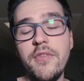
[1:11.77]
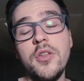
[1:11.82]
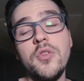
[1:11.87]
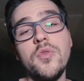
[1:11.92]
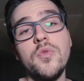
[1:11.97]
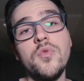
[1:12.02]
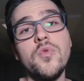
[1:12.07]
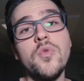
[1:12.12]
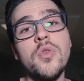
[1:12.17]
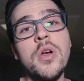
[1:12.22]

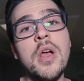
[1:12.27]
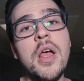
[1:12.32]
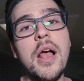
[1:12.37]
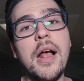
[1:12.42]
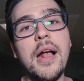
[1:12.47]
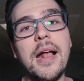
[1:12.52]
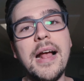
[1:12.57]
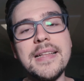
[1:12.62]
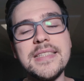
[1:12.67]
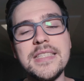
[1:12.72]
Wenn du
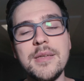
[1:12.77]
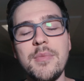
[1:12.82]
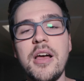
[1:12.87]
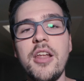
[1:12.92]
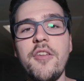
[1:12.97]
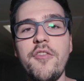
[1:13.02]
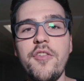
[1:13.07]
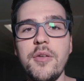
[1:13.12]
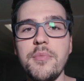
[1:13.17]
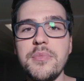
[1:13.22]
ganz am
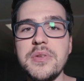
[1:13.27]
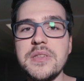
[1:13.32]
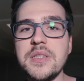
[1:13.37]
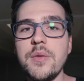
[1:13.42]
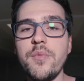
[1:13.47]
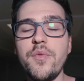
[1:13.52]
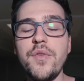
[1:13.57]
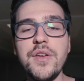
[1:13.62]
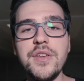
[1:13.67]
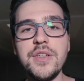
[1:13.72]
Anfang bist,
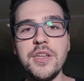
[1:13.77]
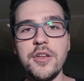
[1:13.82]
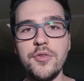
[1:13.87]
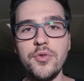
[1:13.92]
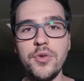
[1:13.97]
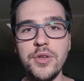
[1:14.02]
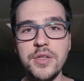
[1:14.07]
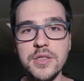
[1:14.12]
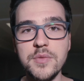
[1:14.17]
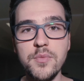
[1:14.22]
empfehle ich dir
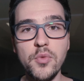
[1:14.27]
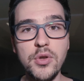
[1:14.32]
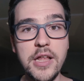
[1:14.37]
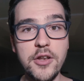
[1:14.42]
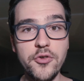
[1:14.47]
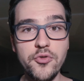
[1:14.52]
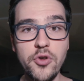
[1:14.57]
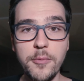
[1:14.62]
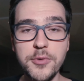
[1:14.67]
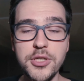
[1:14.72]
natürlich das
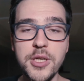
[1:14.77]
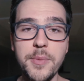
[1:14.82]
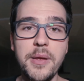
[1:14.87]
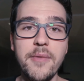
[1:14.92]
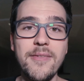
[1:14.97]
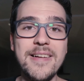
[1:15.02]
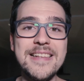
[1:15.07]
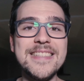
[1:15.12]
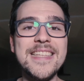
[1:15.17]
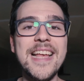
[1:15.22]
Modell
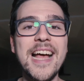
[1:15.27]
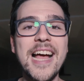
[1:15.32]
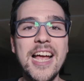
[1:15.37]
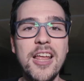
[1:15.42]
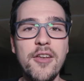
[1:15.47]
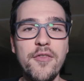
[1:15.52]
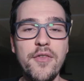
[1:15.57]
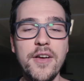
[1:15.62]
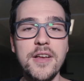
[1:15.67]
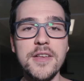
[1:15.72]
Dropshipping, weil es sehr
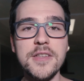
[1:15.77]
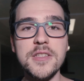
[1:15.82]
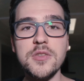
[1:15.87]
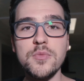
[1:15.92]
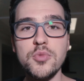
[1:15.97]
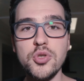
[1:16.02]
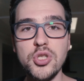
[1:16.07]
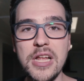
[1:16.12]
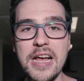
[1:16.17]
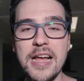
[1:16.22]
einfach ist
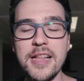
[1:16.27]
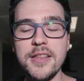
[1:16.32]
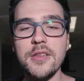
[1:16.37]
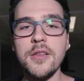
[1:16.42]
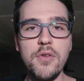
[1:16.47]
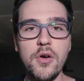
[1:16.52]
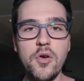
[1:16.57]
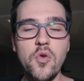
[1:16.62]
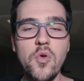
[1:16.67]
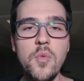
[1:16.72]
zum Starten.
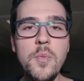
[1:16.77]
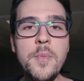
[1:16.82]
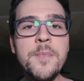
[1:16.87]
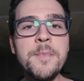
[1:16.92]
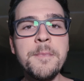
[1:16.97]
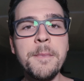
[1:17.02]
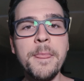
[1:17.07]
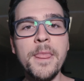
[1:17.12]
Warum?